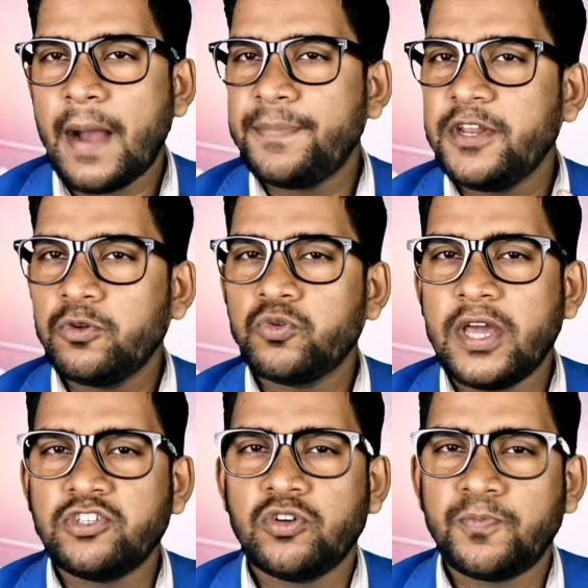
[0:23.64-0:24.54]
আপনি নতুন
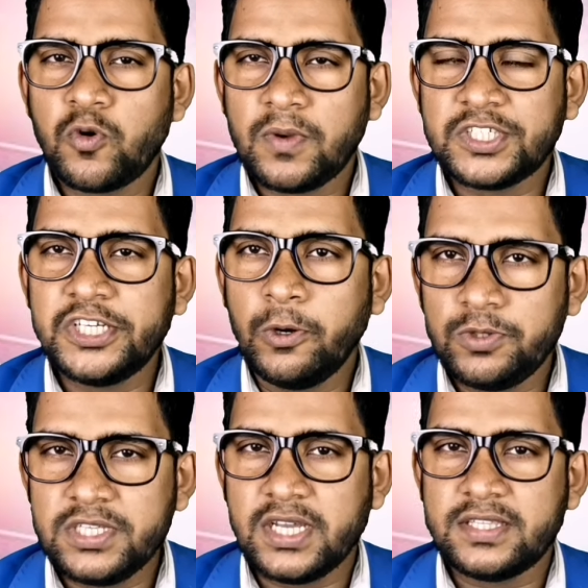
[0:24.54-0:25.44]
একজন প্রবাসী
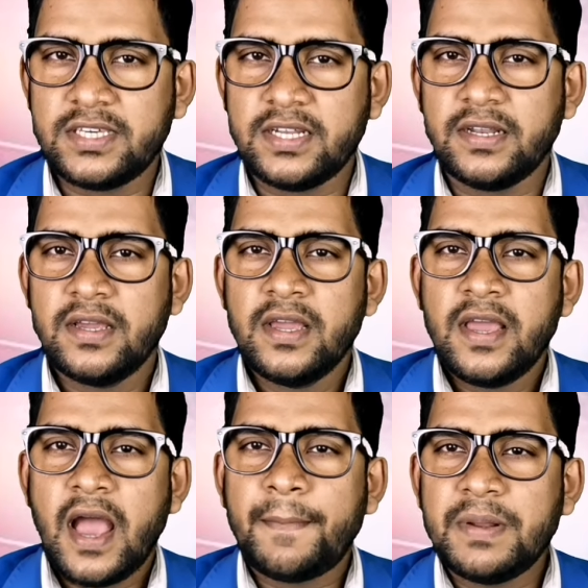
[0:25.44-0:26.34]
হতে যাচ্ছেন
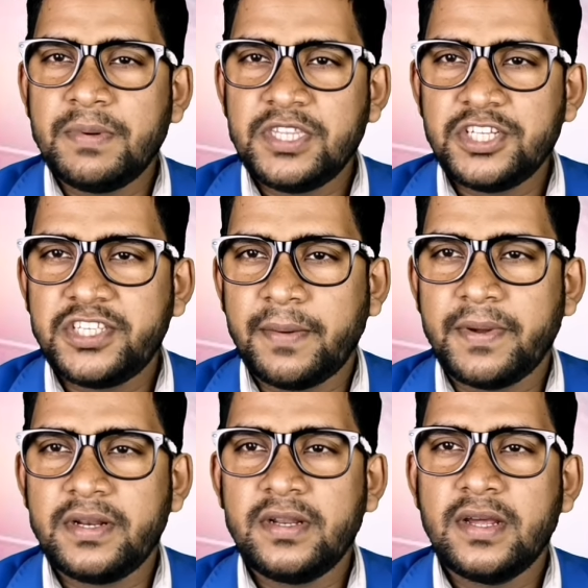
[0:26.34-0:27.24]
আপনি বিদেশ
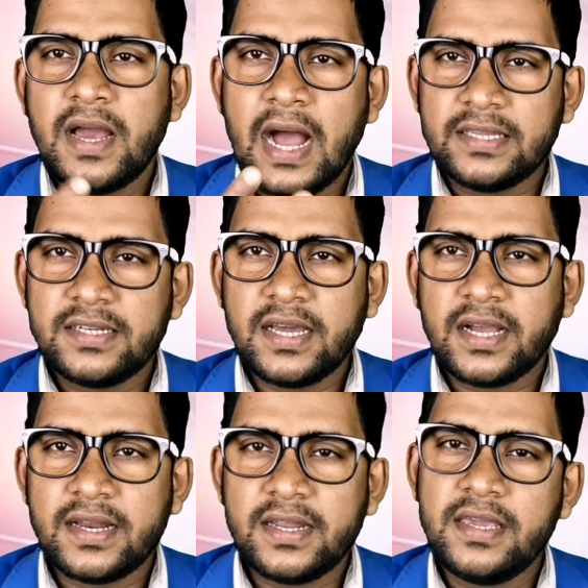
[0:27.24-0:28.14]
যাবেন হাতে
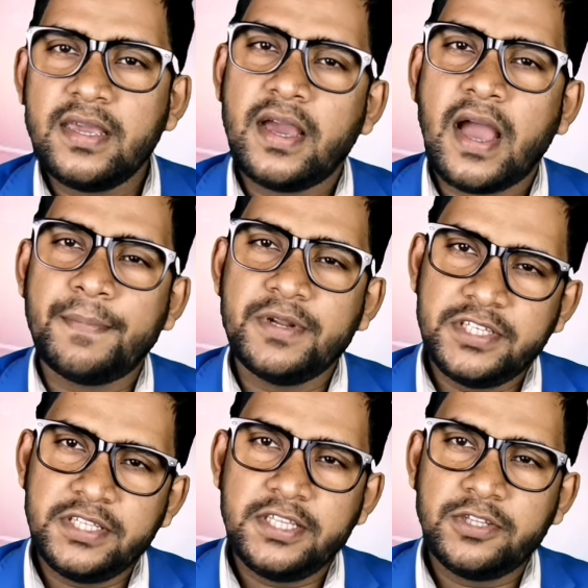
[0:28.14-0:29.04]
টাকা নেই আপনি
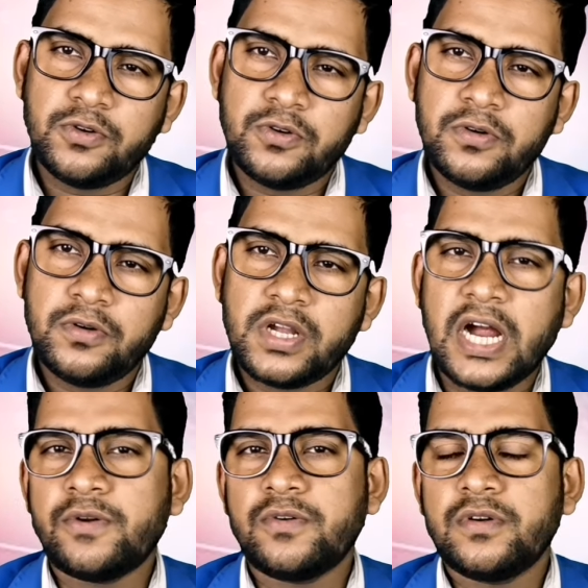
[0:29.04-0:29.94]
চিন্তিত
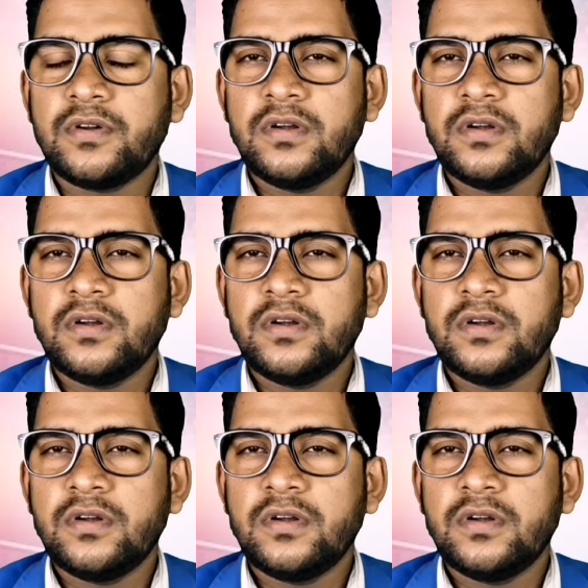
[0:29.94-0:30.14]
কারণ